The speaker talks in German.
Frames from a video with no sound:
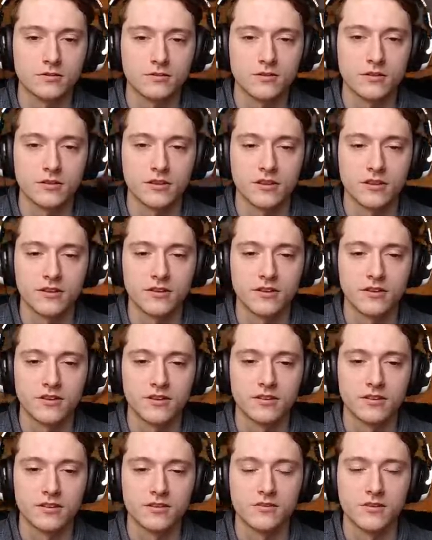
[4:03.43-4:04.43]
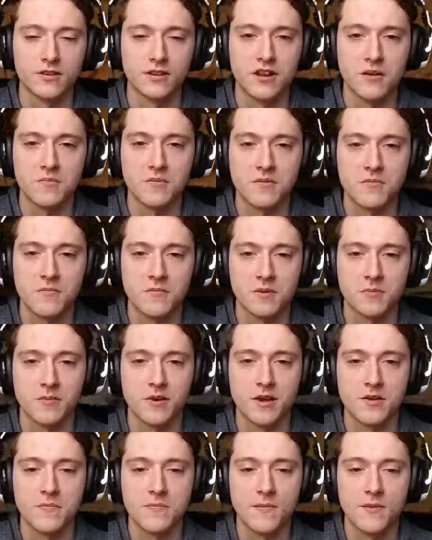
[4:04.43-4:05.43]
Okay. Das war knapp mit
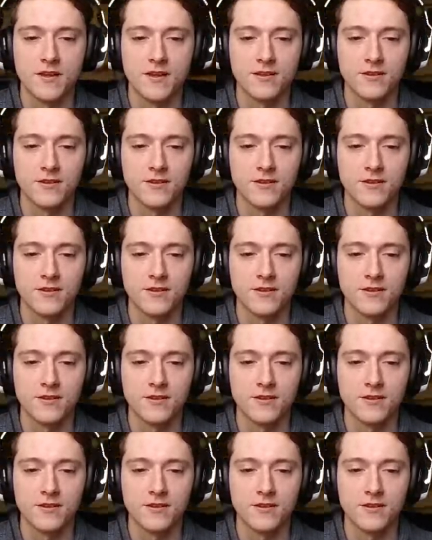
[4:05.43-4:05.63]
meinem